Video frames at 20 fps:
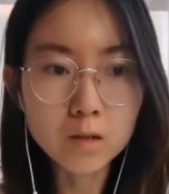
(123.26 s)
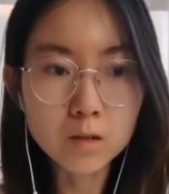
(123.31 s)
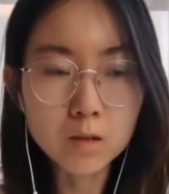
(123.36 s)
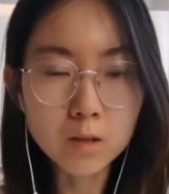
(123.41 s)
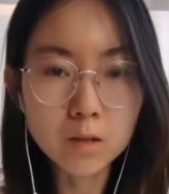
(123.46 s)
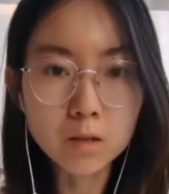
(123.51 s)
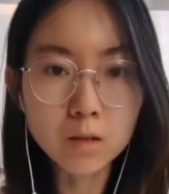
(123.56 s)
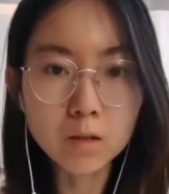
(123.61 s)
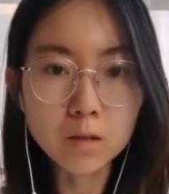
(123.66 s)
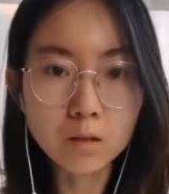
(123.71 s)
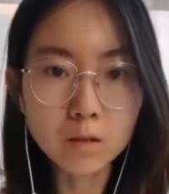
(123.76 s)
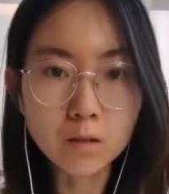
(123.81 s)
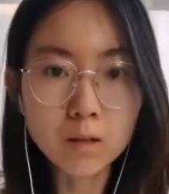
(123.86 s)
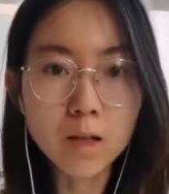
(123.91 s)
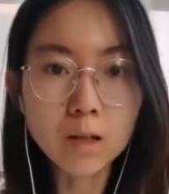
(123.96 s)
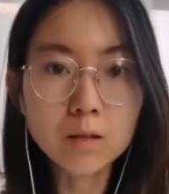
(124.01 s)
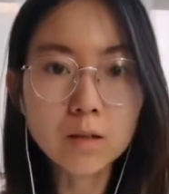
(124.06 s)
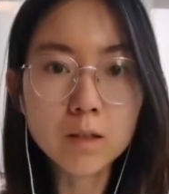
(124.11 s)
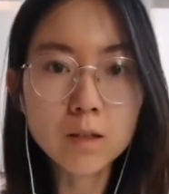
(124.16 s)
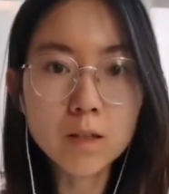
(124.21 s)
这个能
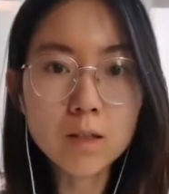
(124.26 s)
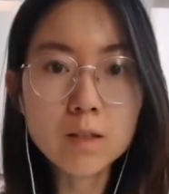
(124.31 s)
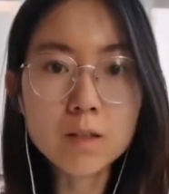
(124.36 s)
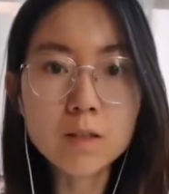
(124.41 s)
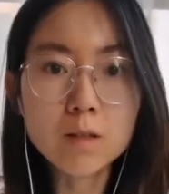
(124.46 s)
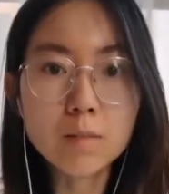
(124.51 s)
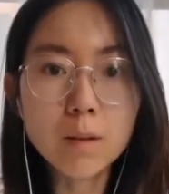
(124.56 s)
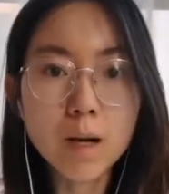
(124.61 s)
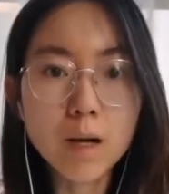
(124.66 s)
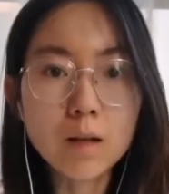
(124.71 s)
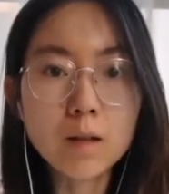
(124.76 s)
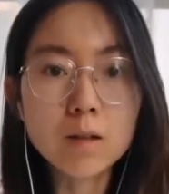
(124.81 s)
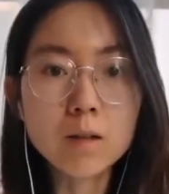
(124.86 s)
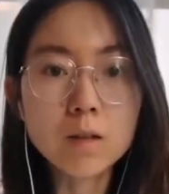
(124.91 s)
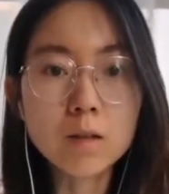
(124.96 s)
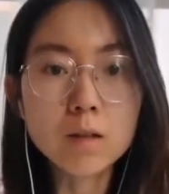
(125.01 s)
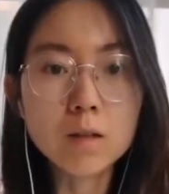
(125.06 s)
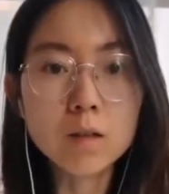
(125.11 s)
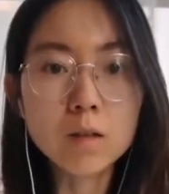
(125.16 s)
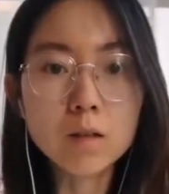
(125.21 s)
量的粒子吧，
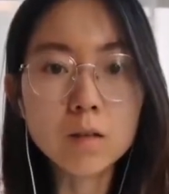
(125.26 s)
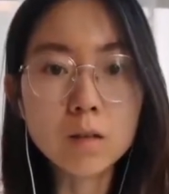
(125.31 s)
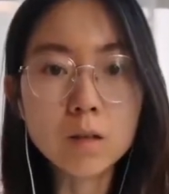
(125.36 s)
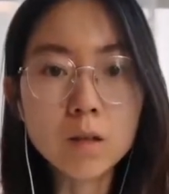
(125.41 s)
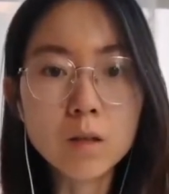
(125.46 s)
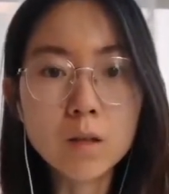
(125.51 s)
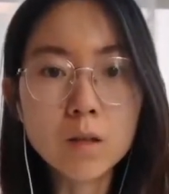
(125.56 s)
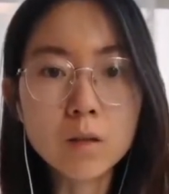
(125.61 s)
可以